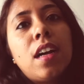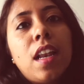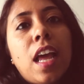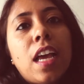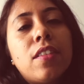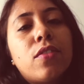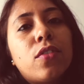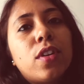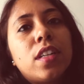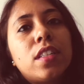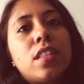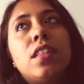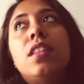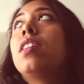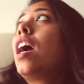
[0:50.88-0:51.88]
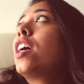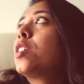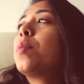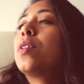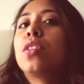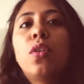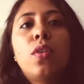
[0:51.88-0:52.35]
লাইভ হয়েছি
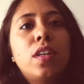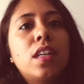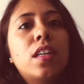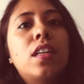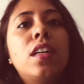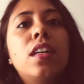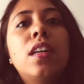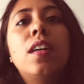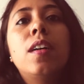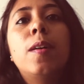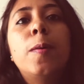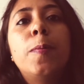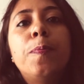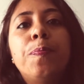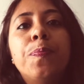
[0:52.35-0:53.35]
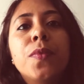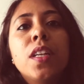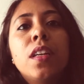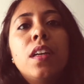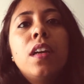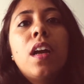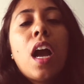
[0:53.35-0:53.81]
আশেপাশে অনেক
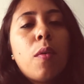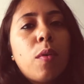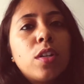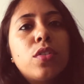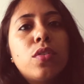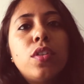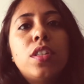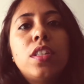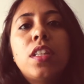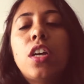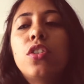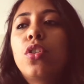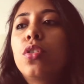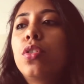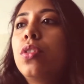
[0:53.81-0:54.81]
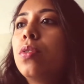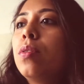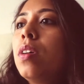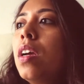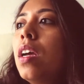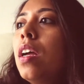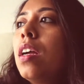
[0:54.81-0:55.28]
আওয়াজ রয়েছে তা সত্ত্বেও
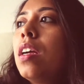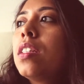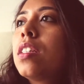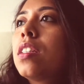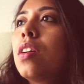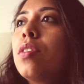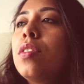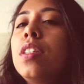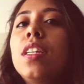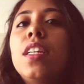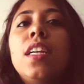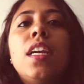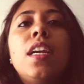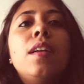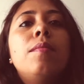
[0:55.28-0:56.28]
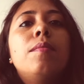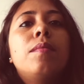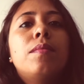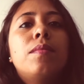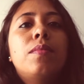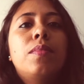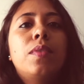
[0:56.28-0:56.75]
সেটা হচ্ছে গিয়ে
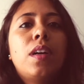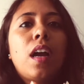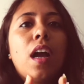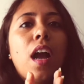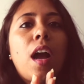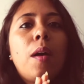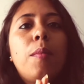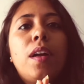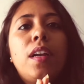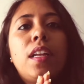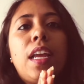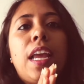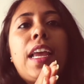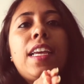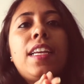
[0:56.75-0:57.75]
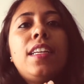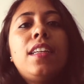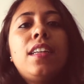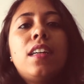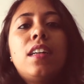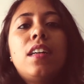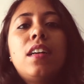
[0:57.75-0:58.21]
আমার এই
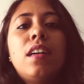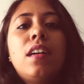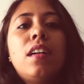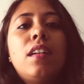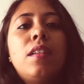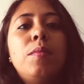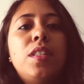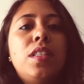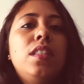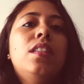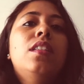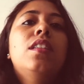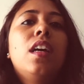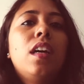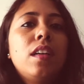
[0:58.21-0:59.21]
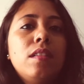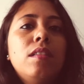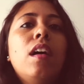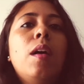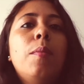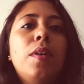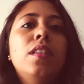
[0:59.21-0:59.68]
মেসেজটা
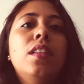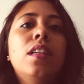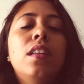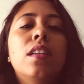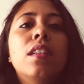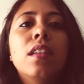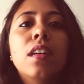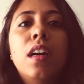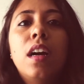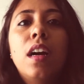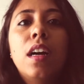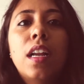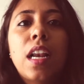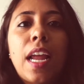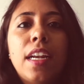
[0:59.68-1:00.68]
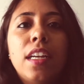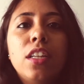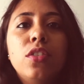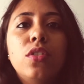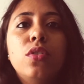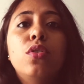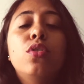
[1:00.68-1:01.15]
আমাদের ক্লায়েন্টের জন্য